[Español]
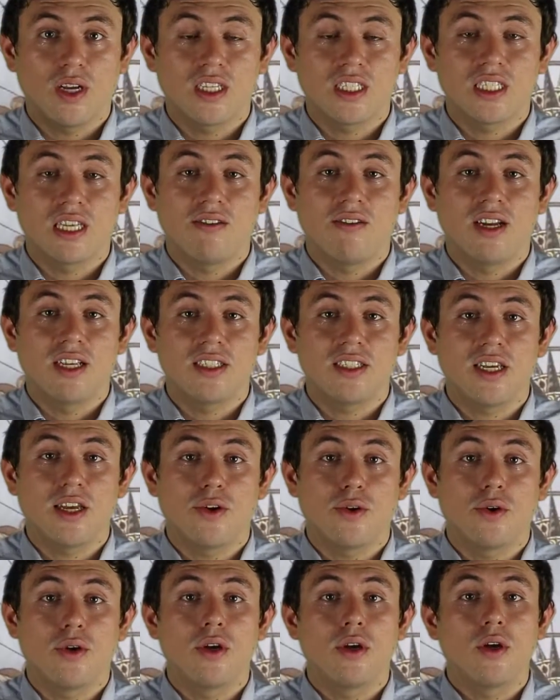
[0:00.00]
en
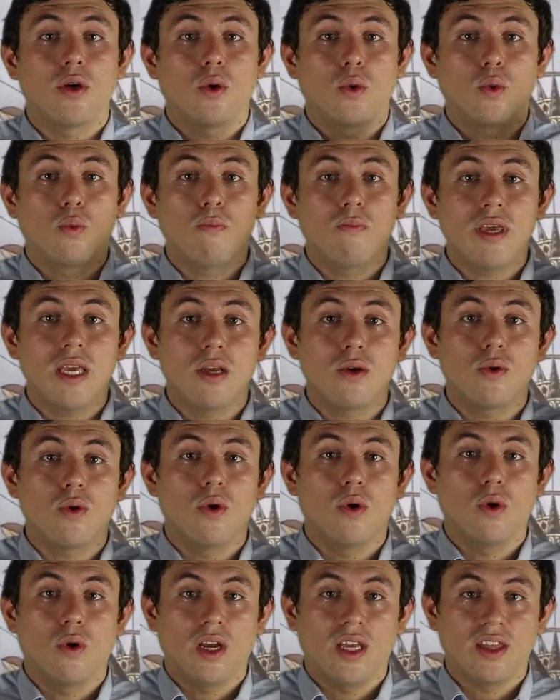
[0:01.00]
establecer un
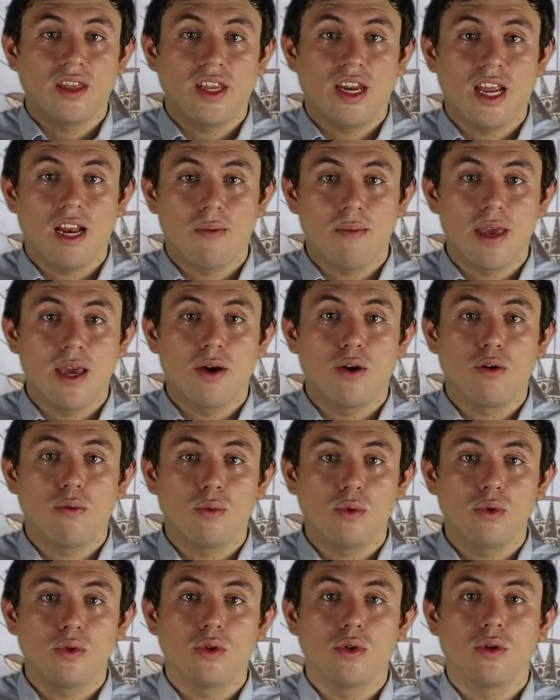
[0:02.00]
vínculo entre el viejo
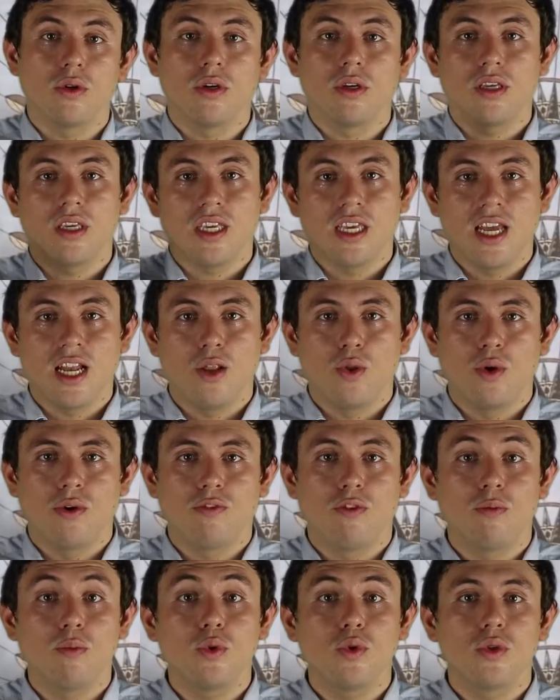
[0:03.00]
mundo y el
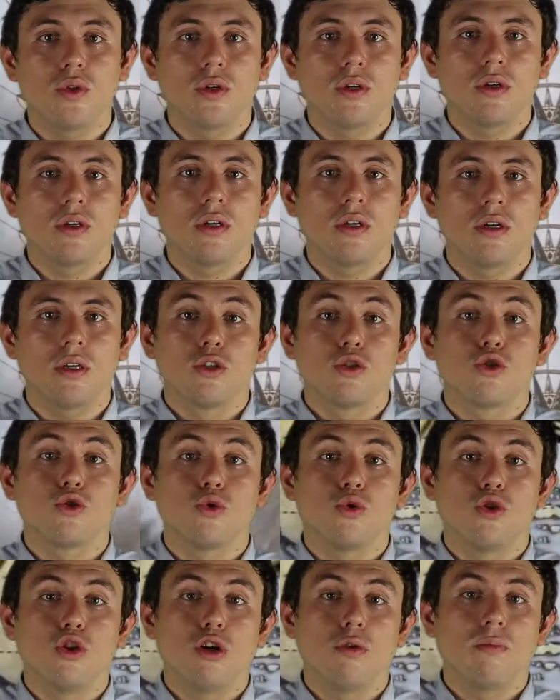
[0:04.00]
nuevo mundo,
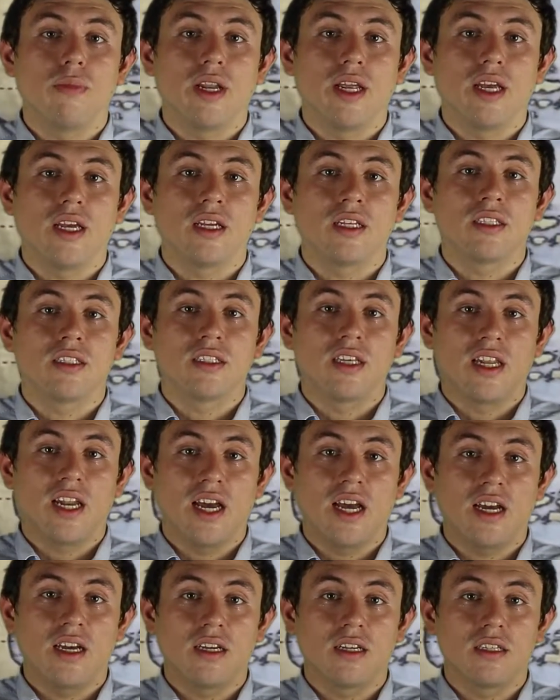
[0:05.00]
su nombre
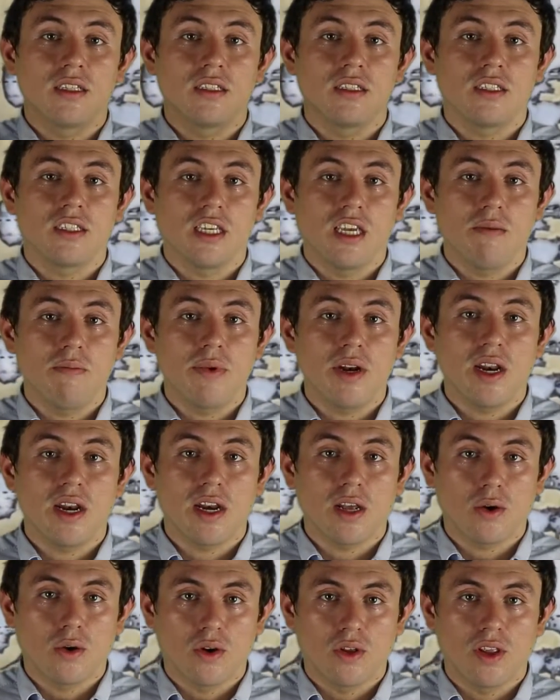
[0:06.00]
será siempre
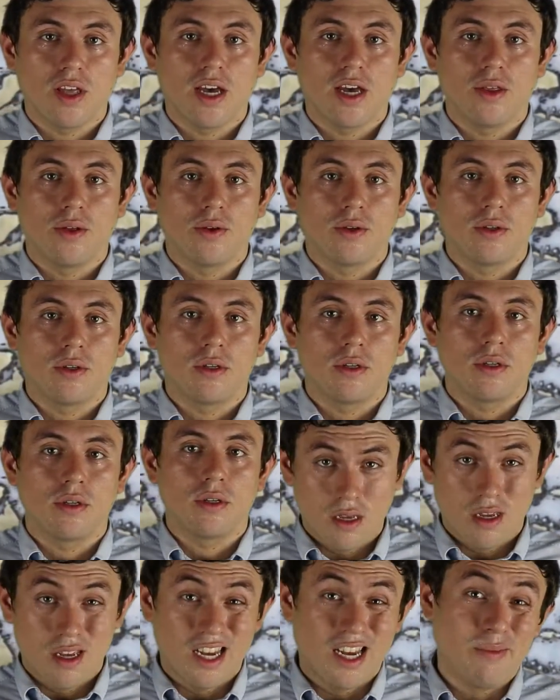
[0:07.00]
recordado,
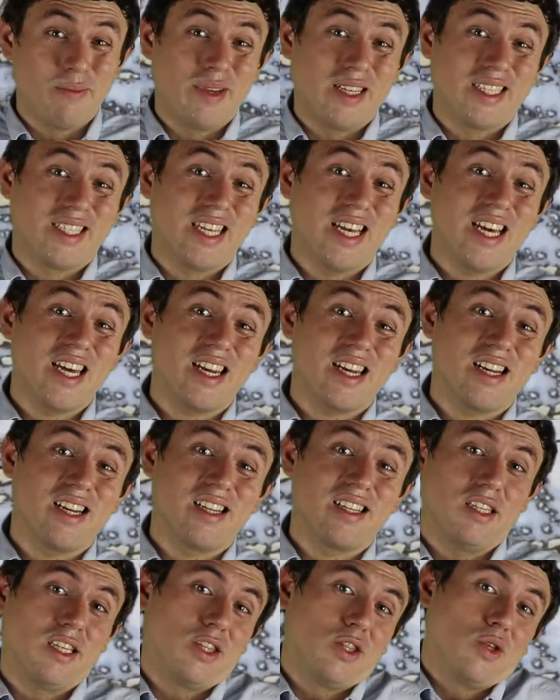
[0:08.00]
a pesar
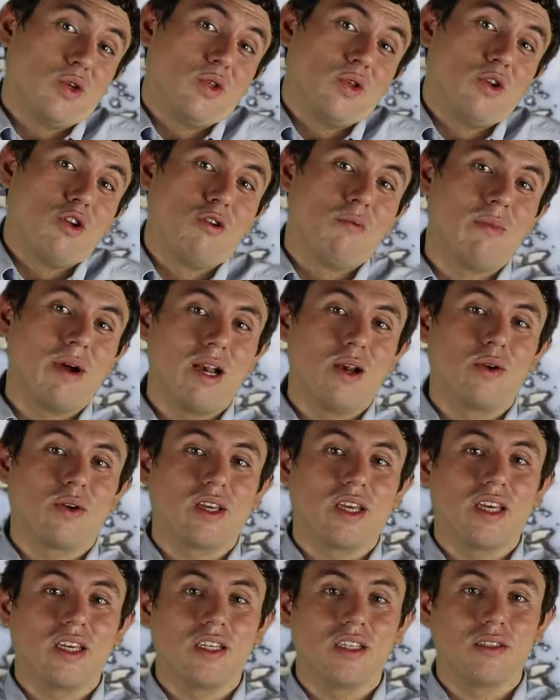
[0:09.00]
de todo lo malo
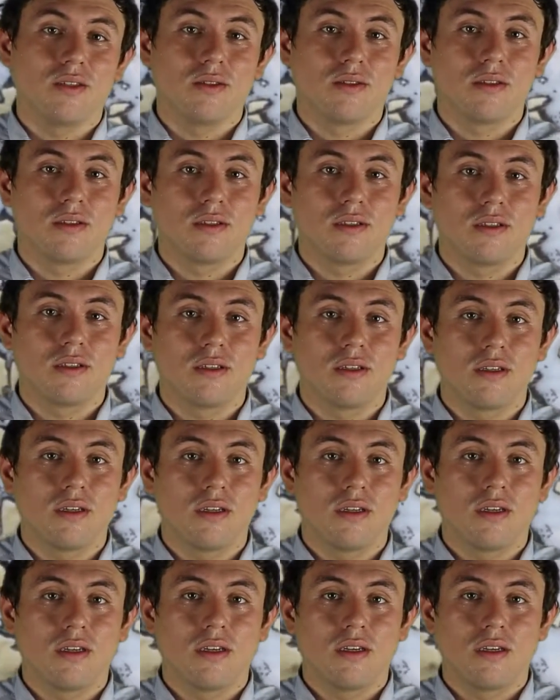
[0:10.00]
que hizo.
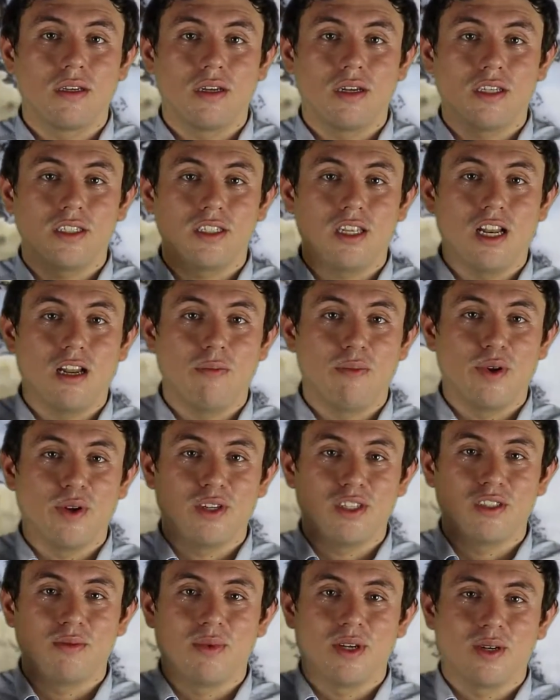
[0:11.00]
Hasta la
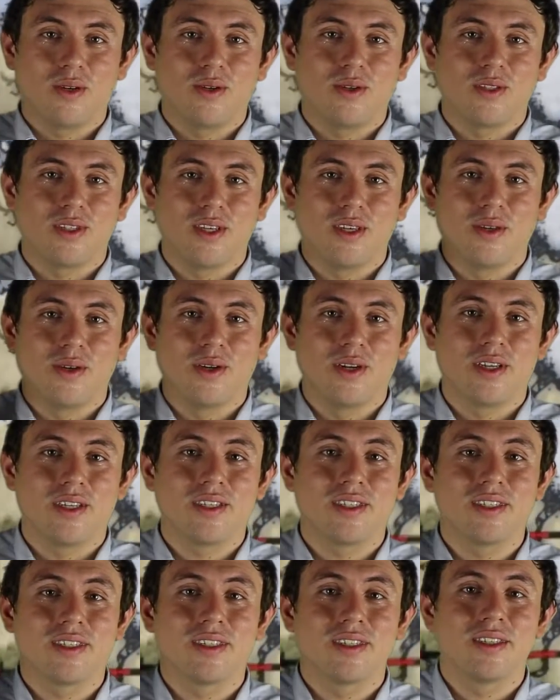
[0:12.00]
próxima,
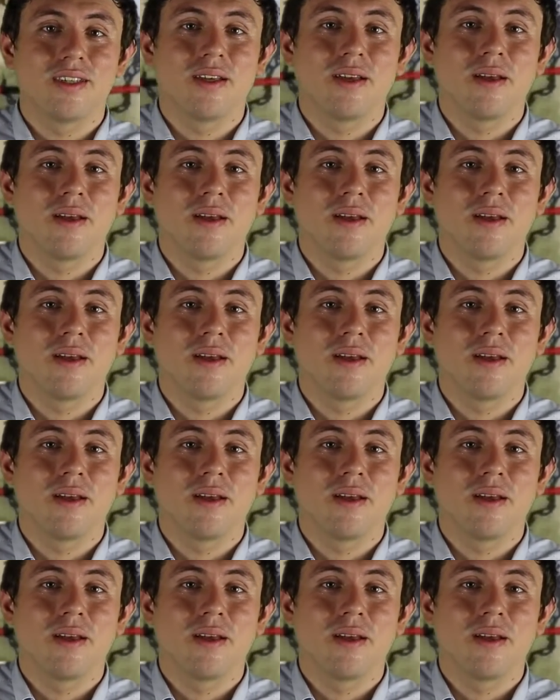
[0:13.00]
conocedores.